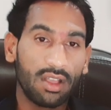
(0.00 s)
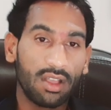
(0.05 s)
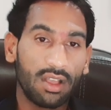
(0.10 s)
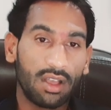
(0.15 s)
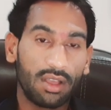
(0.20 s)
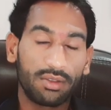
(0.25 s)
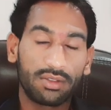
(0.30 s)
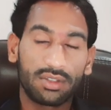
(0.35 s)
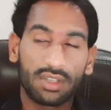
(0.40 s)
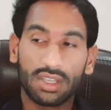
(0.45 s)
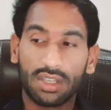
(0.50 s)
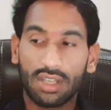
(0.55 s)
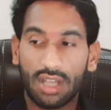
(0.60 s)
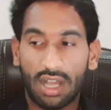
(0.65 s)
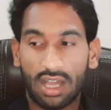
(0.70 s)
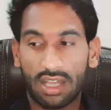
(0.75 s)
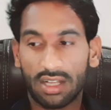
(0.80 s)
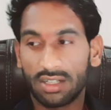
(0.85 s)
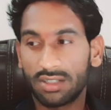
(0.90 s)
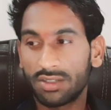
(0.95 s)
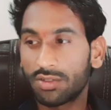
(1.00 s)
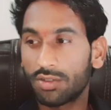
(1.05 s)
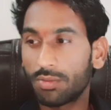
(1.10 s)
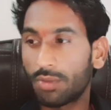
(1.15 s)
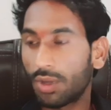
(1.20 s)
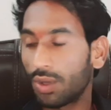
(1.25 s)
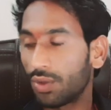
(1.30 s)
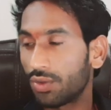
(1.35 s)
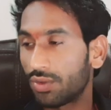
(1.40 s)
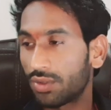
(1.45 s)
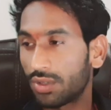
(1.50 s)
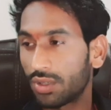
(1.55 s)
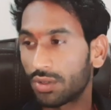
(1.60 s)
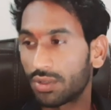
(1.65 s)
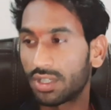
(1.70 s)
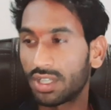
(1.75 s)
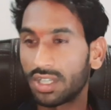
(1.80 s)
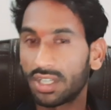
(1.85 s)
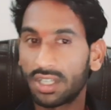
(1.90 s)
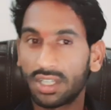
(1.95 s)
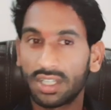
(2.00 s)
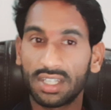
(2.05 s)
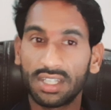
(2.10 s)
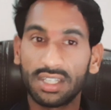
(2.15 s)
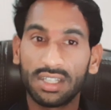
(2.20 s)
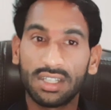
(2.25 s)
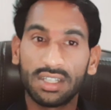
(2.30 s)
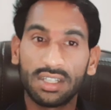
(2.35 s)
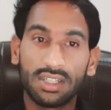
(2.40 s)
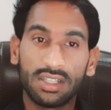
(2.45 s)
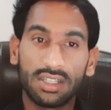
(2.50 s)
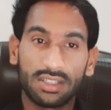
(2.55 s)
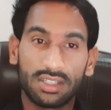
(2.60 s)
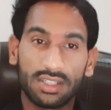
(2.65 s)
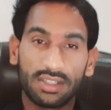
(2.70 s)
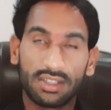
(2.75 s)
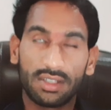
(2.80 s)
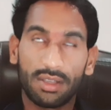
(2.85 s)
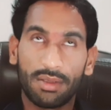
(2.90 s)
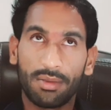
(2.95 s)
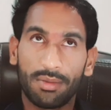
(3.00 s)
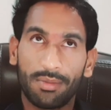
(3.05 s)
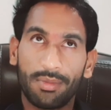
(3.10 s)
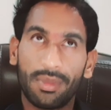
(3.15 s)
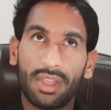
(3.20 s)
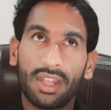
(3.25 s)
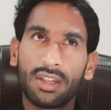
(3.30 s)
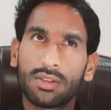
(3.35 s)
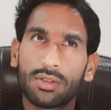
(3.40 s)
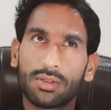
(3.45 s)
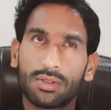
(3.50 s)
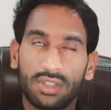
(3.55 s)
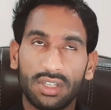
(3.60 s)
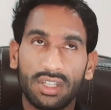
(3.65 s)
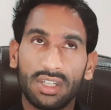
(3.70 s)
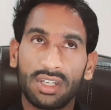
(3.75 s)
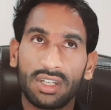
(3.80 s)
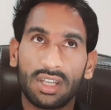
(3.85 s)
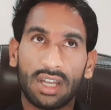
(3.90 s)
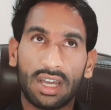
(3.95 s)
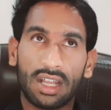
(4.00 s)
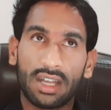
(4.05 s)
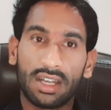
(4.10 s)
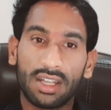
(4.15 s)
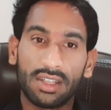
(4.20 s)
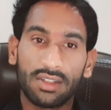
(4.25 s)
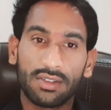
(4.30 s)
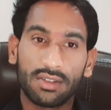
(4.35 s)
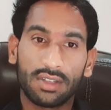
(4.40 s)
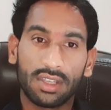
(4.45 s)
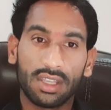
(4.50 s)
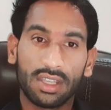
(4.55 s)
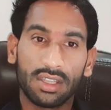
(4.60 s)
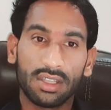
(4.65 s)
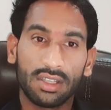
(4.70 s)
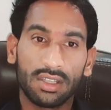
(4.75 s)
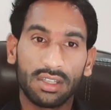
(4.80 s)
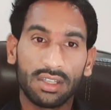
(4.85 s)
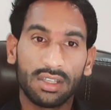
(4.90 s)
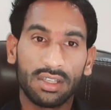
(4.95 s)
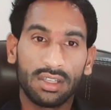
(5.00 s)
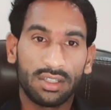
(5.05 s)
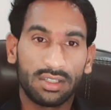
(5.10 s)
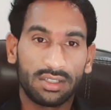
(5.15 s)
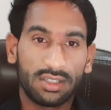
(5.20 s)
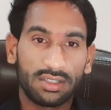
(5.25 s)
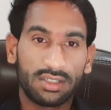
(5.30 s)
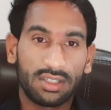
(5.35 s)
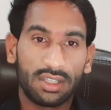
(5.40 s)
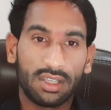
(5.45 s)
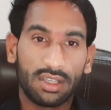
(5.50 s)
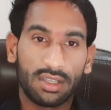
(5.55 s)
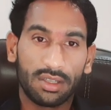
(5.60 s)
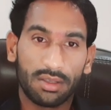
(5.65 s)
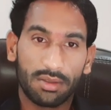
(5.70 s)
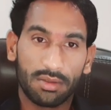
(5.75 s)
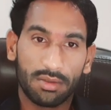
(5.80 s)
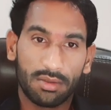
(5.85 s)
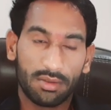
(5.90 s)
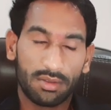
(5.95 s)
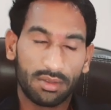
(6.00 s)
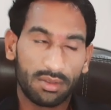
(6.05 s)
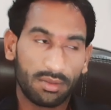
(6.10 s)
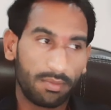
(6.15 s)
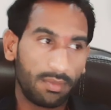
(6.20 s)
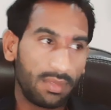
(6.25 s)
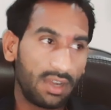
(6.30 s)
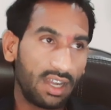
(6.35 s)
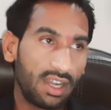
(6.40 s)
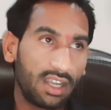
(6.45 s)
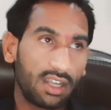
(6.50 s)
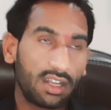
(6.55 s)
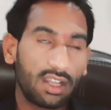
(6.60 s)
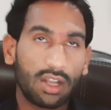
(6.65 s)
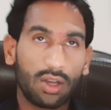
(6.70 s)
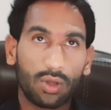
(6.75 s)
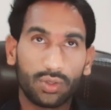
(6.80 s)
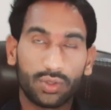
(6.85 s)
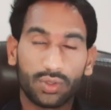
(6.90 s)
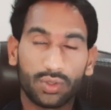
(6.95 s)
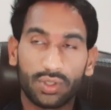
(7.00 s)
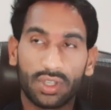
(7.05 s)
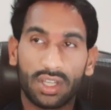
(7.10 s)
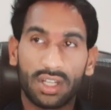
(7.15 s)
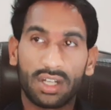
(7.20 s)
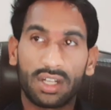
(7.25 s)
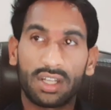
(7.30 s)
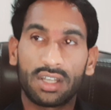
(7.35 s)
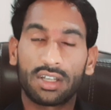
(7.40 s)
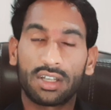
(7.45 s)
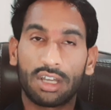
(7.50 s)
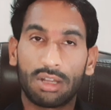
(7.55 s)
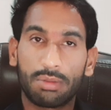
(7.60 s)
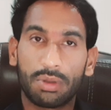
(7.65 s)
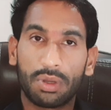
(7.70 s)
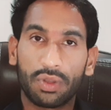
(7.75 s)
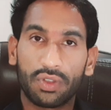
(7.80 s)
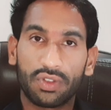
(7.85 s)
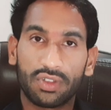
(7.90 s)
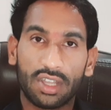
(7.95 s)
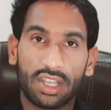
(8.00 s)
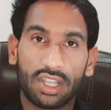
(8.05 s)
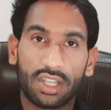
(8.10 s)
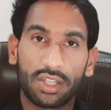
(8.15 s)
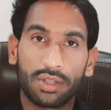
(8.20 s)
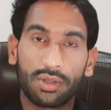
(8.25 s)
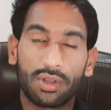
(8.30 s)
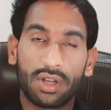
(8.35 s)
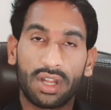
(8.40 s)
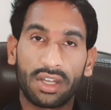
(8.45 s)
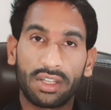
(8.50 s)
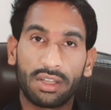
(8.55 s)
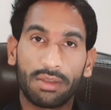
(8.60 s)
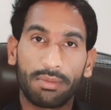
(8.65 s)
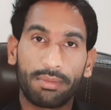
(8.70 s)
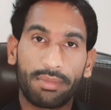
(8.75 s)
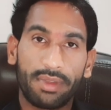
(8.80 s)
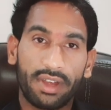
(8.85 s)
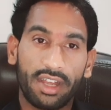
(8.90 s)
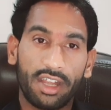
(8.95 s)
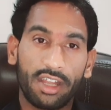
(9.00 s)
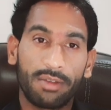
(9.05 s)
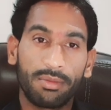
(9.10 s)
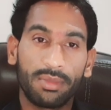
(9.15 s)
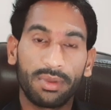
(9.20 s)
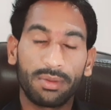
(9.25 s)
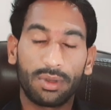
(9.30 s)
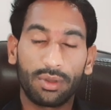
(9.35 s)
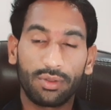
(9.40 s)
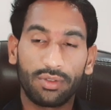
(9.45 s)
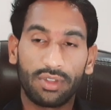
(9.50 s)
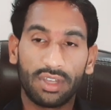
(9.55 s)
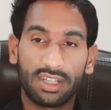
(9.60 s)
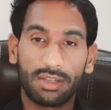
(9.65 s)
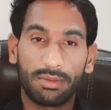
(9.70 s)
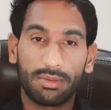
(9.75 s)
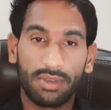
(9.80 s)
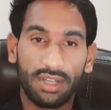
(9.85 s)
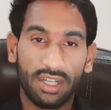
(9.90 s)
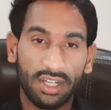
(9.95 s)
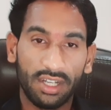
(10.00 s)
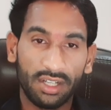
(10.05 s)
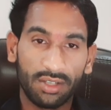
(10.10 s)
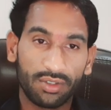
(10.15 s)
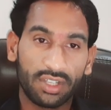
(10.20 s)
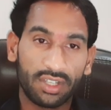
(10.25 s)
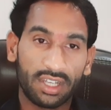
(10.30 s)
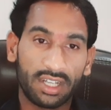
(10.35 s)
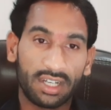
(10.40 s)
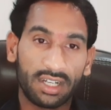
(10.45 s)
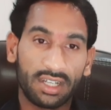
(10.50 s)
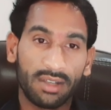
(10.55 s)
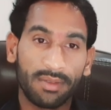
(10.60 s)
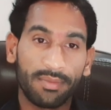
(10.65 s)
इसके कारण तो बहुत से होते हैं जैसे मेन तो तीन कारण हैं इसके जैसे ब्लड का लॉस हो जाना गर्भावस्था के दौरान या पेट में बहुत ज़्यादा ब्लीडिंग हो जाना